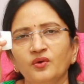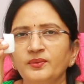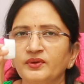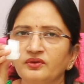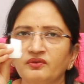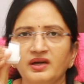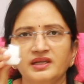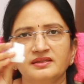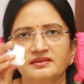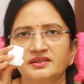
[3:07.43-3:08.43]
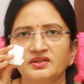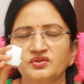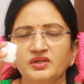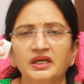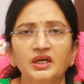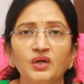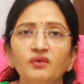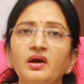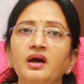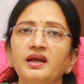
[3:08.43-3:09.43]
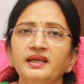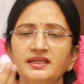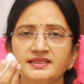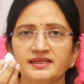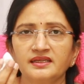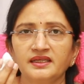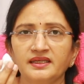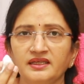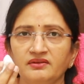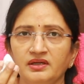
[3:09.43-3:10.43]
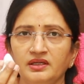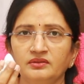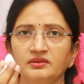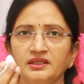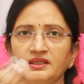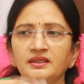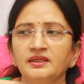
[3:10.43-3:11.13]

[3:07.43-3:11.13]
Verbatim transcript: ఓపిక ఉన్న వాళ్ళు ఇది చేయొచ్చు ఎక్కువ ఆయిల్ సెక్రీట్ అయ్యే వాళ్ళు కూడా